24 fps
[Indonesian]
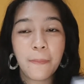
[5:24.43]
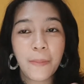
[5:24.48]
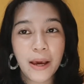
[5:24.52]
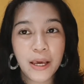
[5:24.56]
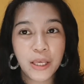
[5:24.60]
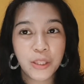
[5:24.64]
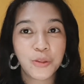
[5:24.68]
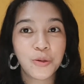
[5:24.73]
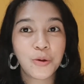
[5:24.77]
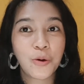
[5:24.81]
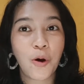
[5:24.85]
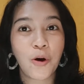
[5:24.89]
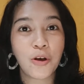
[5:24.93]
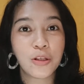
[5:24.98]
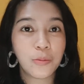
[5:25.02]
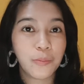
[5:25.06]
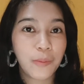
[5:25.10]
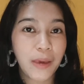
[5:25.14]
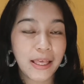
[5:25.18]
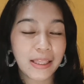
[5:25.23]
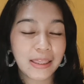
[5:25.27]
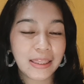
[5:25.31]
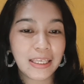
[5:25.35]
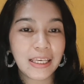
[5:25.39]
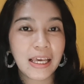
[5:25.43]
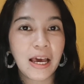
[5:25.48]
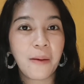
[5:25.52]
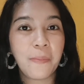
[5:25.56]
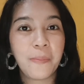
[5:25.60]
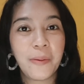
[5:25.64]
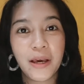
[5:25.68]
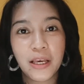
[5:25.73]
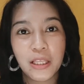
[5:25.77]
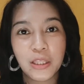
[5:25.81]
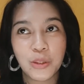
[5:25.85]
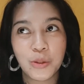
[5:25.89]
apa itu kosmetik
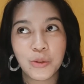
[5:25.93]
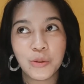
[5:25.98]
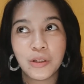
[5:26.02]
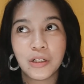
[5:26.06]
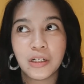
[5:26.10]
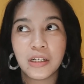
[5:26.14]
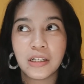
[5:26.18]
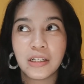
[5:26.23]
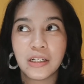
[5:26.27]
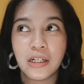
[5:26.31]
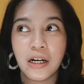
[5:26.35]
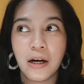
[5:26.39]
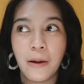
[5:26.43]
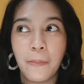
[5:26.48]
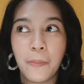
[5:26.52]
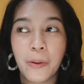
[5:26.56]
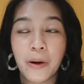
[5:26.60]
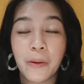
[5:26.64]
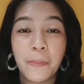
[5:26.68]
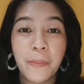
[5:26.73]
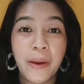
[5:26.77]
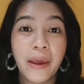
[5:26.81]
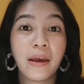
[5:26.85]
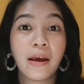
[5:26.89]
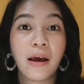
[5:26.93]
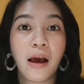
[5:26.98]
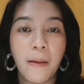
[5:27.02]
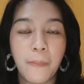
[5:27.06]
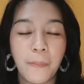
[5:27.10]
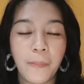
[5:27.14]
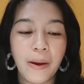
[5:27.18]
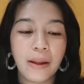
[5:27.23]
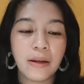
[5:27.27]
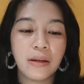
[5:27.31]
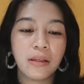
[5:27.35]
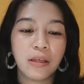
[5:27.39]
apa itu uh, eh,
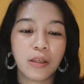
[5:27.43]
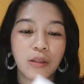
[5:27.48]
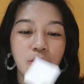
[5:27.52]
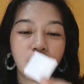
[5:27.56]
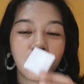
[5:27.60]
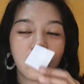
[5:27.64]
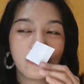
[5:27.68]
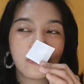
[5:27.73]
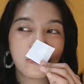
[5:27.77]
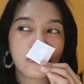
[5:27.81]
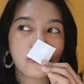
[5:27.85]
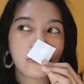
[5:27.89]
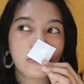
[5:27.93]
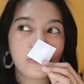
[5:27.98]
permakeupan gitu